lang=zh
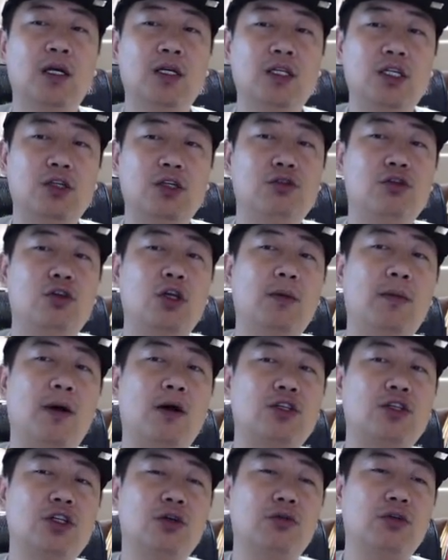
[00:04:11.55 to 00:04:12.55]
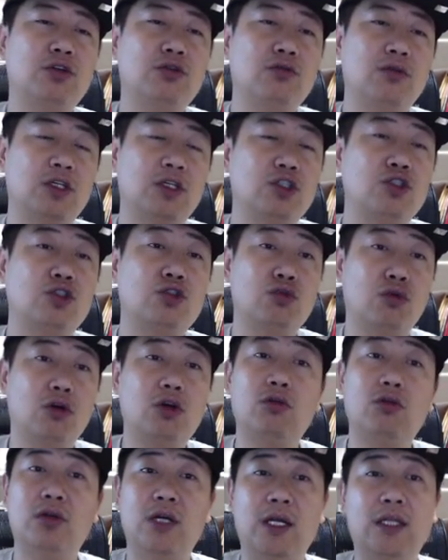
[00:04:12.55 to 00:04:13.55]
以确保社会中的所
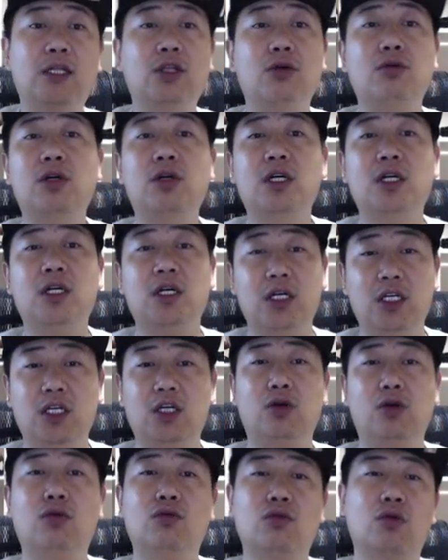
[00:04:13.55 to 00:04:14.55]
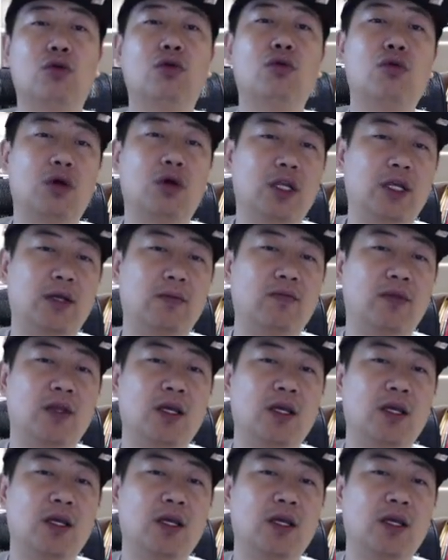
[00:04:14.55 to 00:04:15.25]
有人都可以共同获利。